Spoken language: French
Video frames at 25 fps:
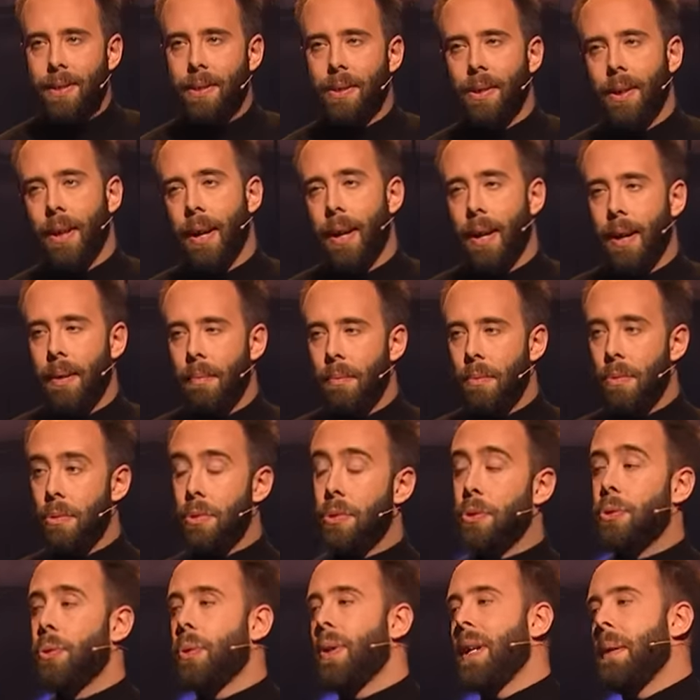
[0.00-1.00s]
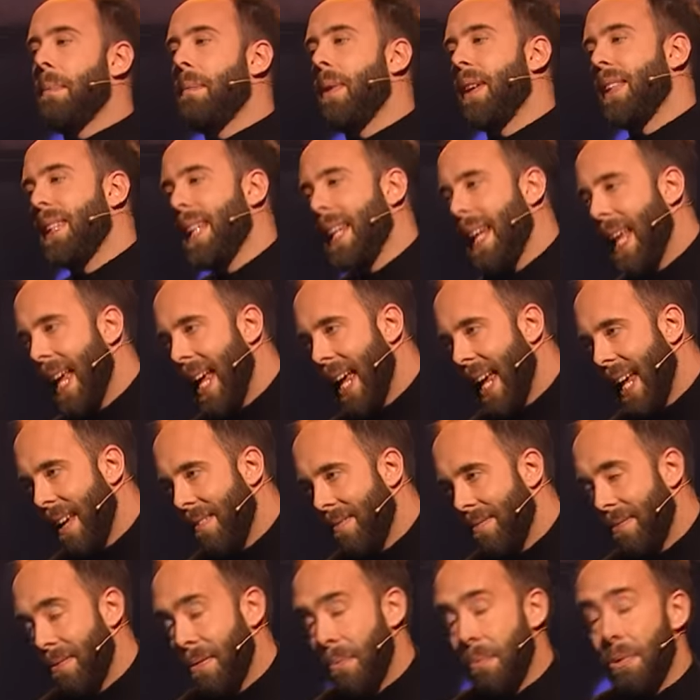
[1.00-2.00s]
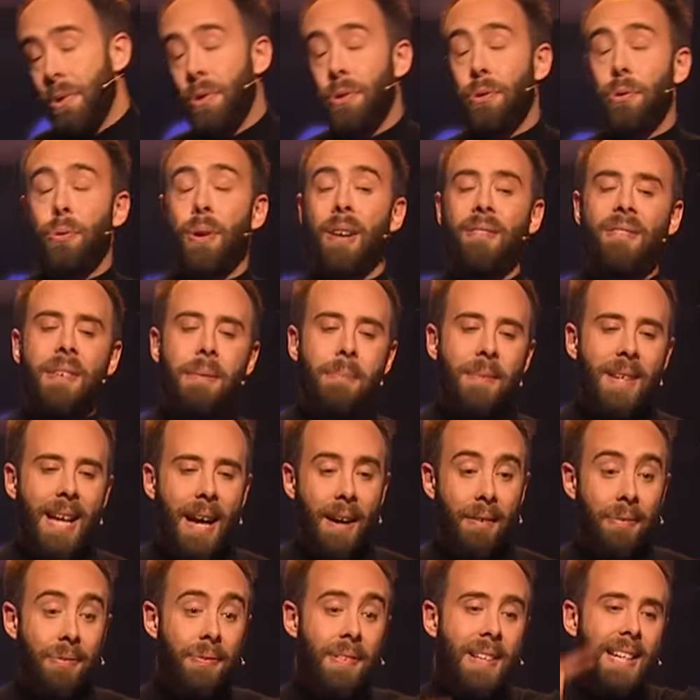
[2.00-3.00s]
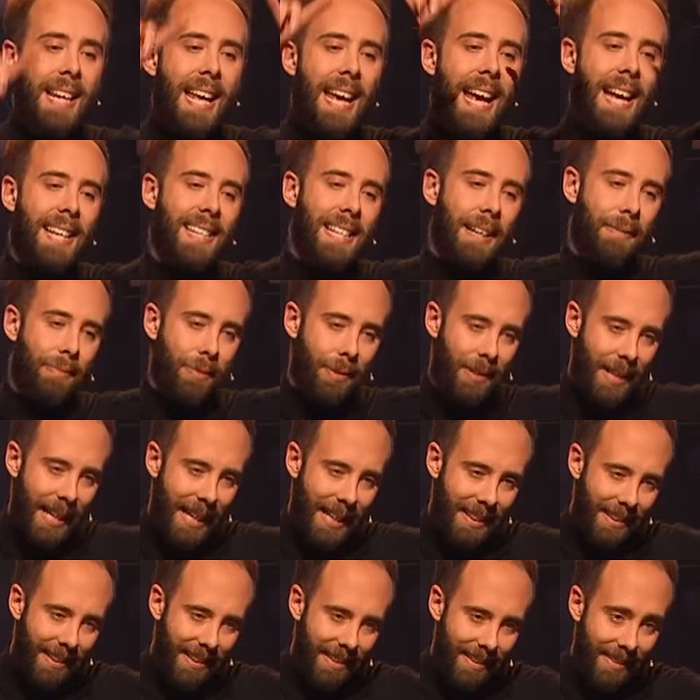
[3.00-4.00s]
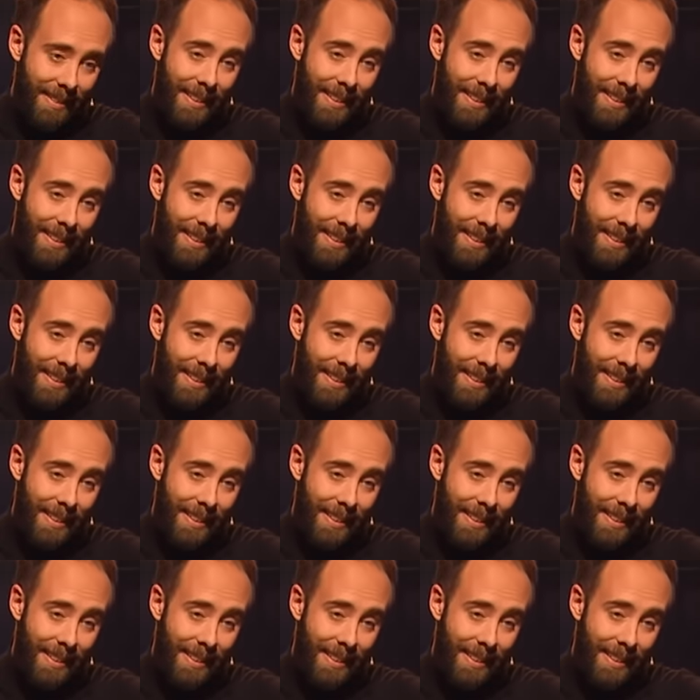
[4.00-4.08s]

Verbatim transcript: que euh, monsieur est bon élève, monsieur avait mis un filet à sa fenêtre.